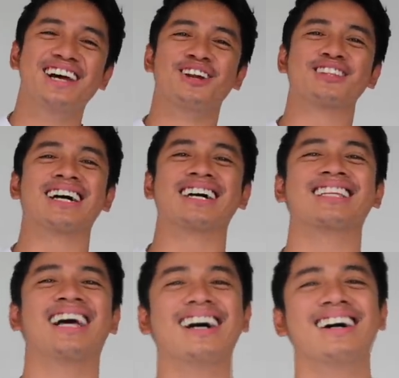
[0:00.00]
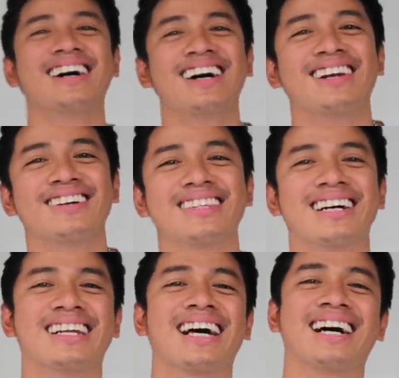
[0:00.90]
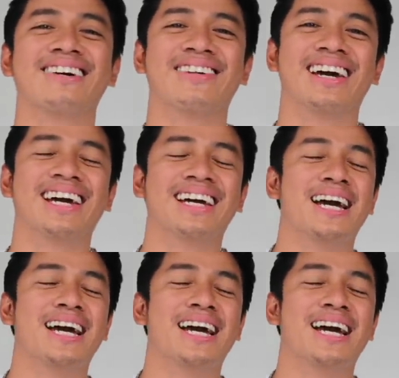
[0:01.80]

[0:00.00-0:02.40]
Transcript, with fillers: Lutang na. Lutang na kami.